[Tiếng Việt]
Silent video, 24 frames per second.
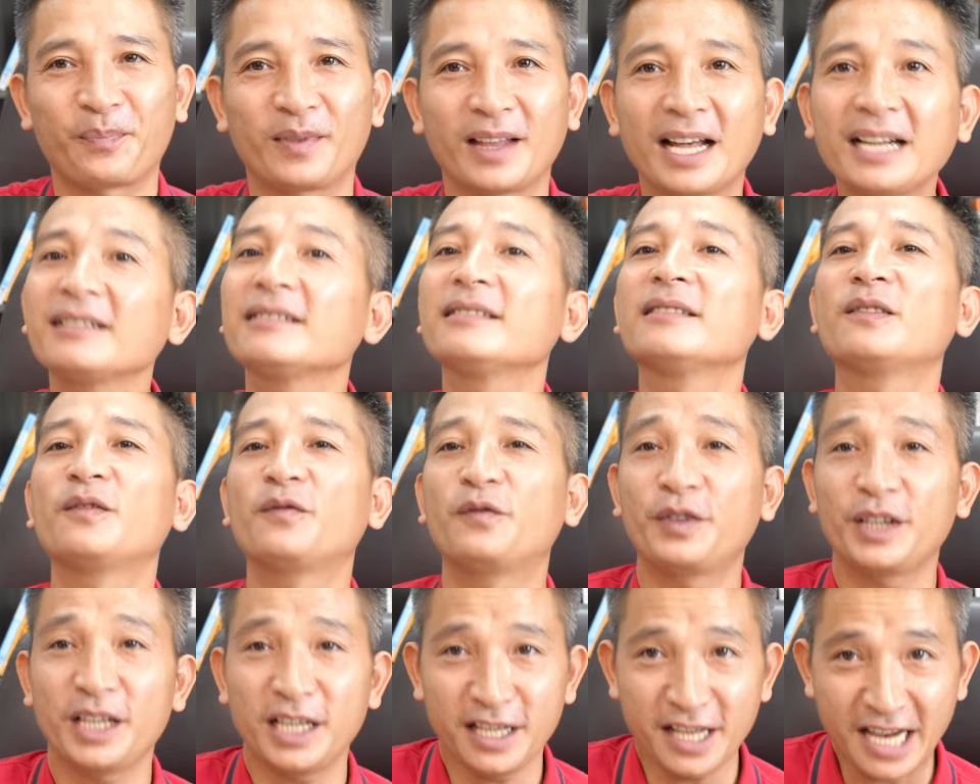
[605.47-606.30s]
đất
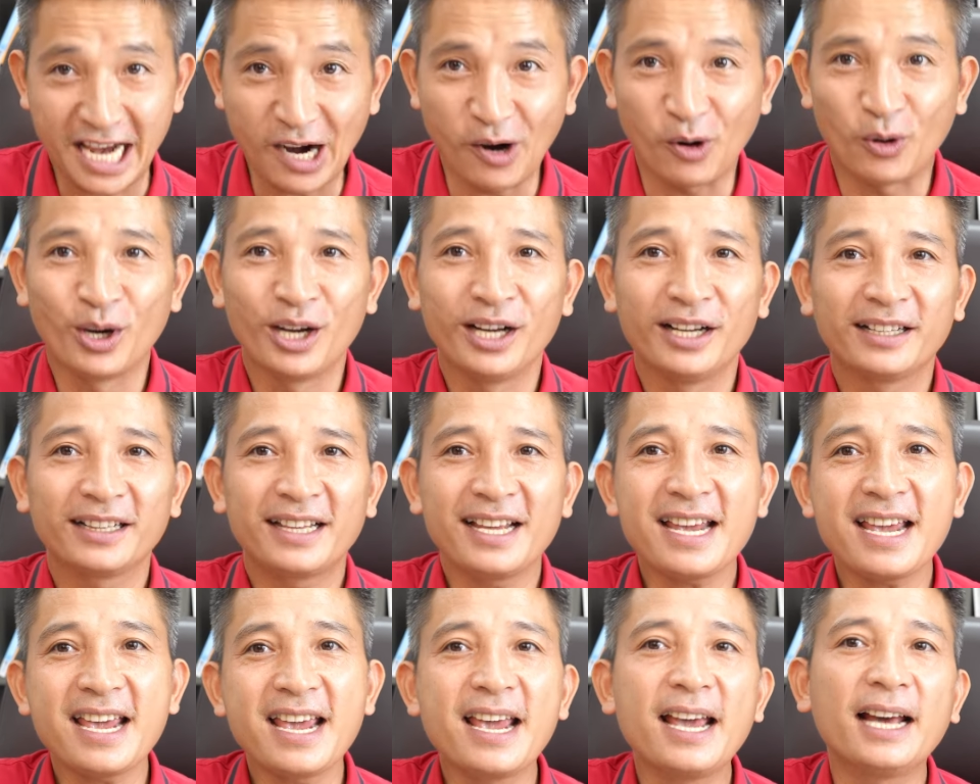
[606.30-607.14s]
phì nhiêu,
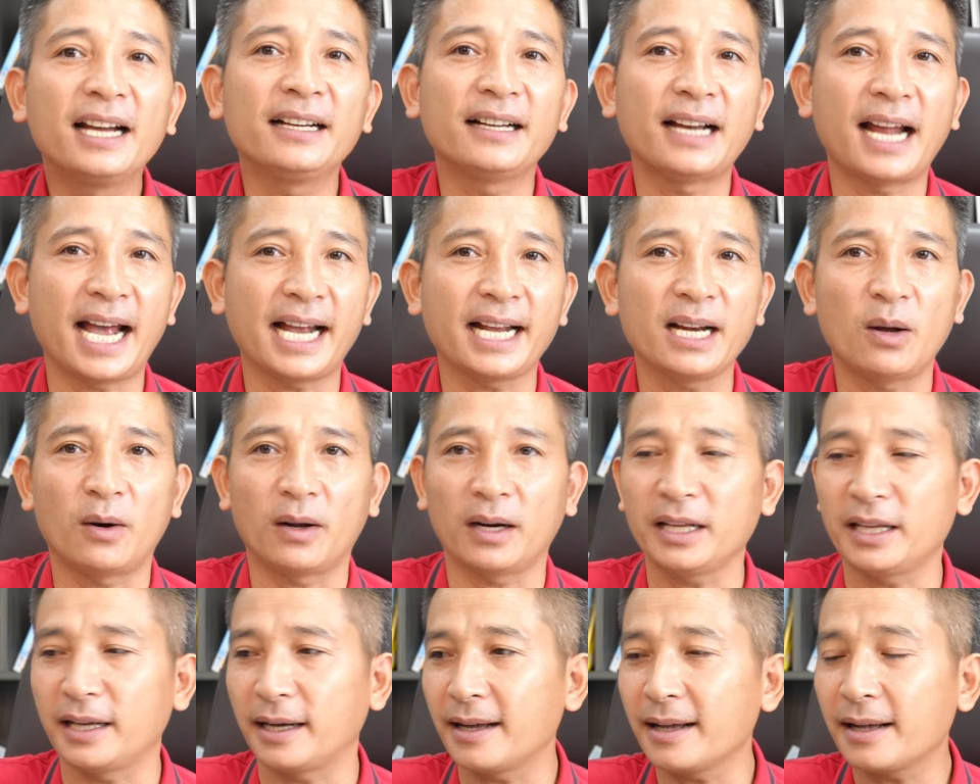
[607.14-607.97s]
thì hiện nay
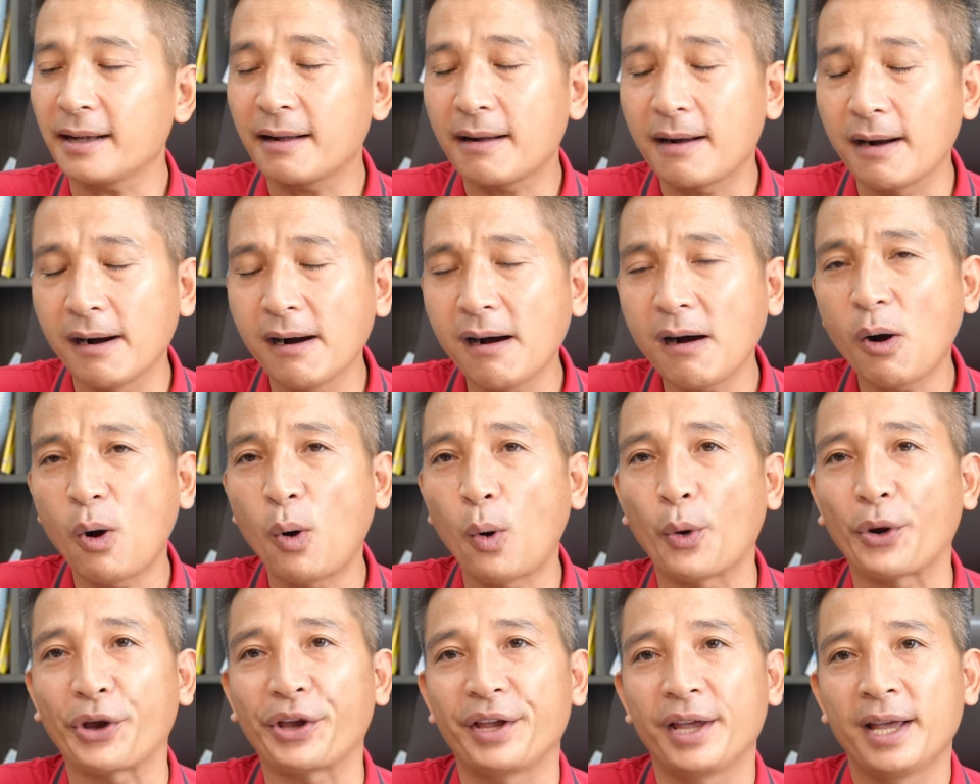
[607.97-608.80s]
đó là những cái cơ
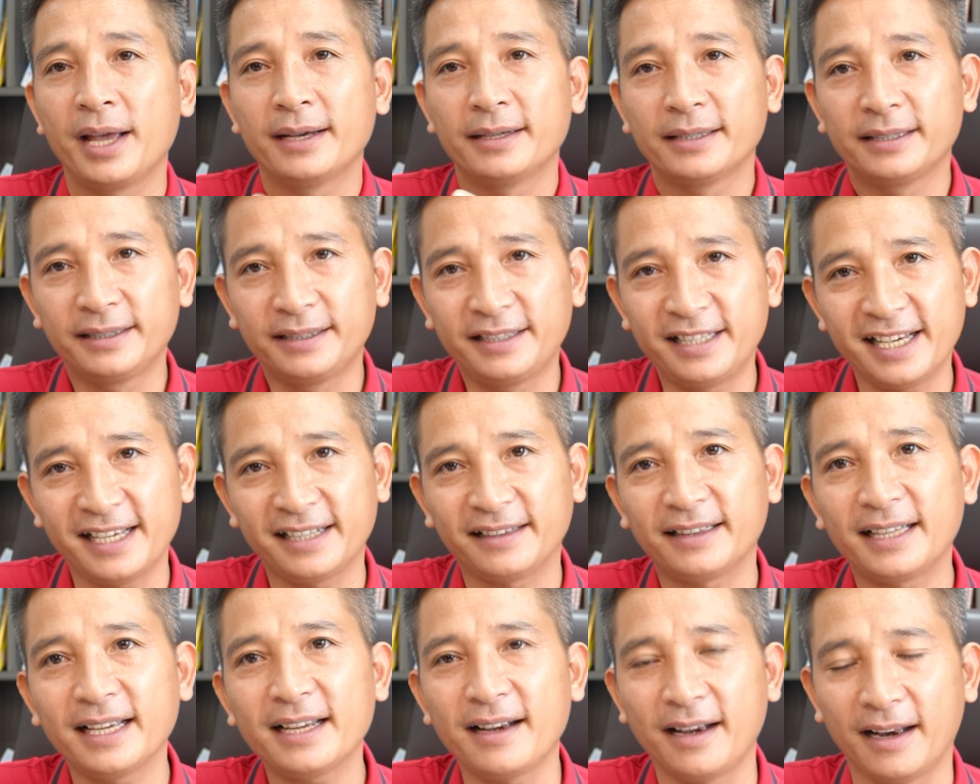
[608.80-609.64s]
hội
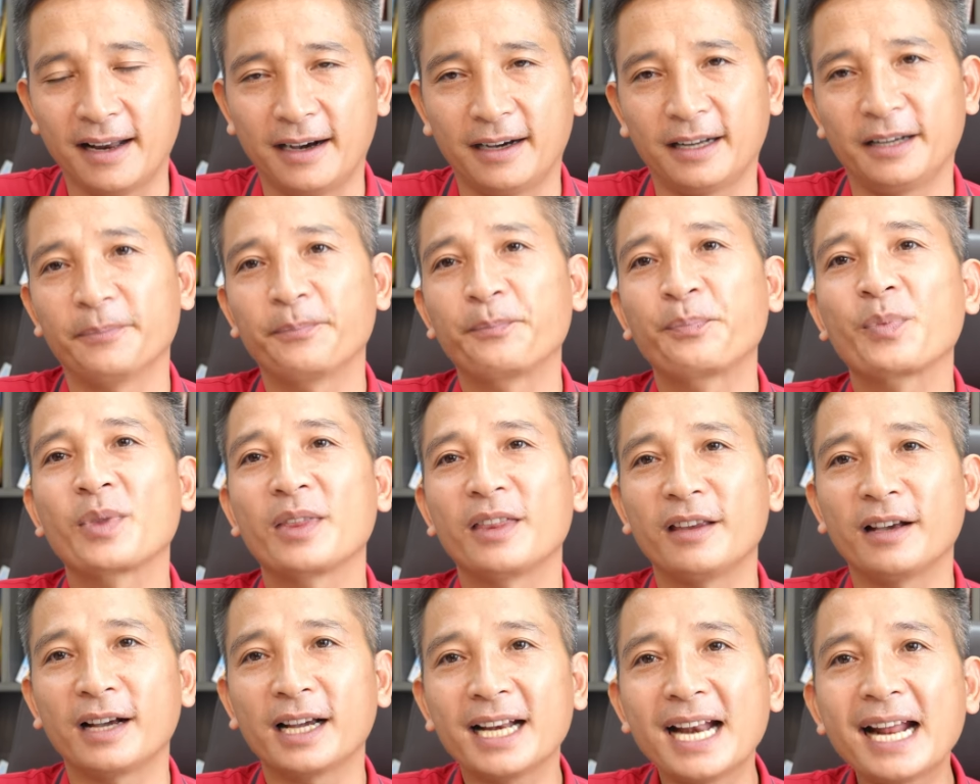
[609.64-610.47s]
diện tích lớn,
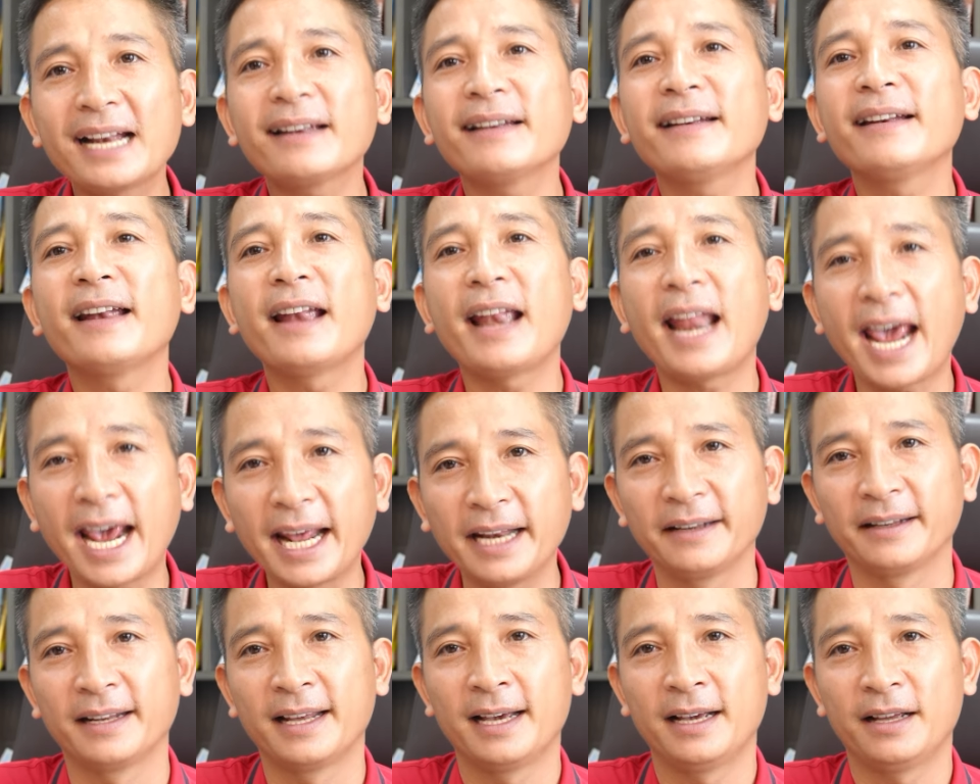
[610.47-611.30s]
những cái đất
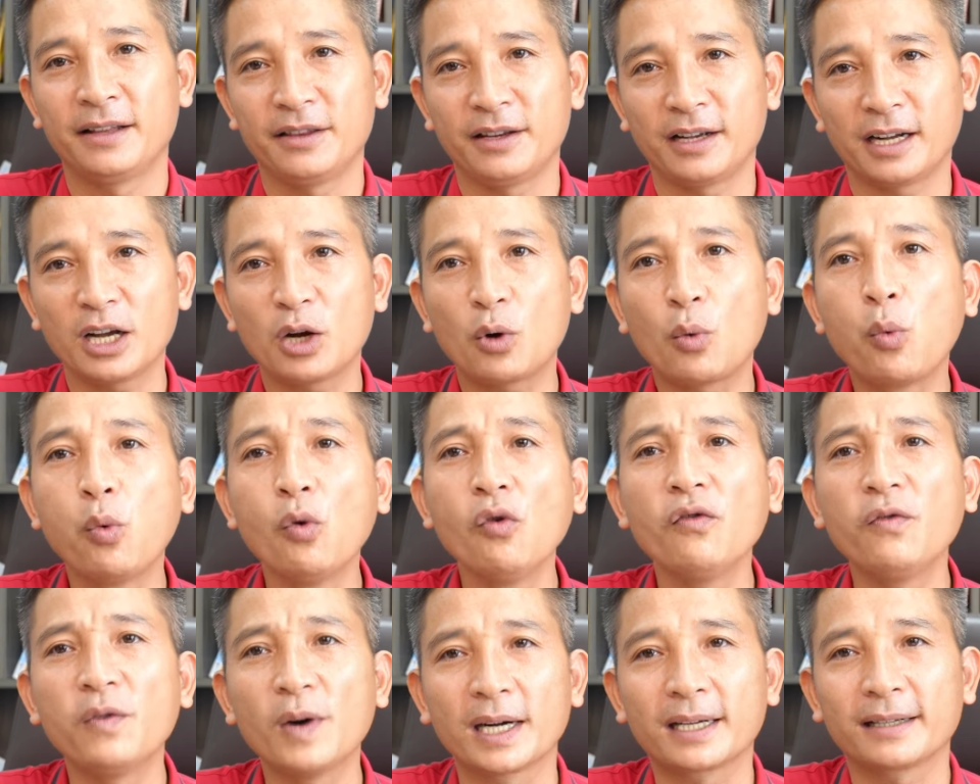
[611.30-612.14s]
nền, những cái
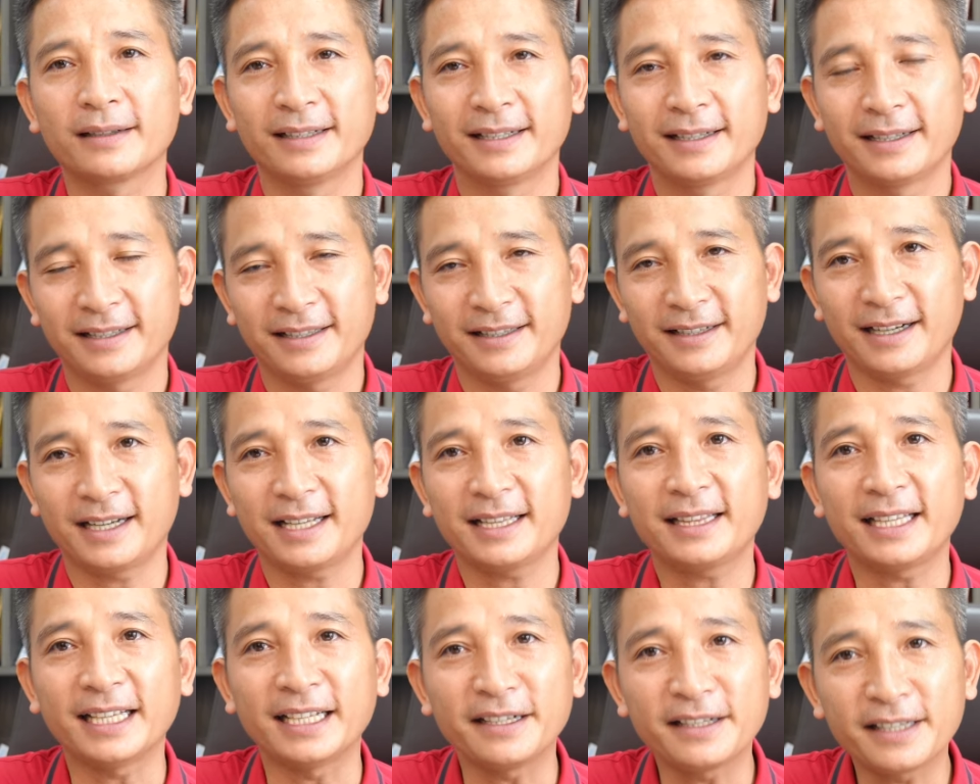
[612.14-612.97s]
khu vực, những
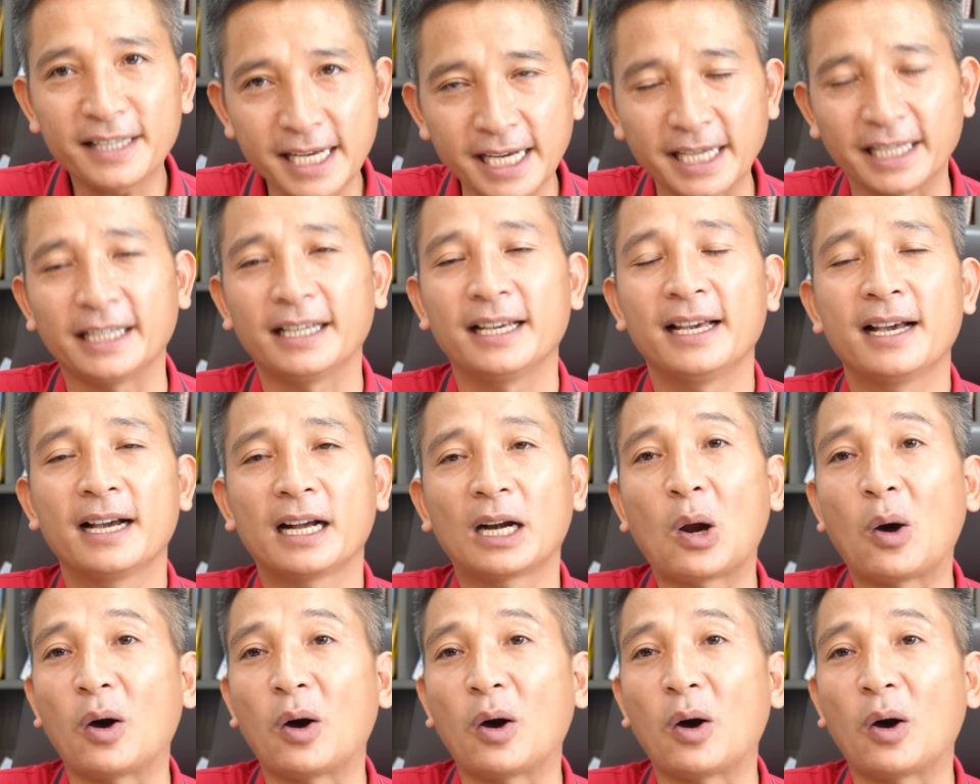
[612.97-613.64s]
cái tín chỉ.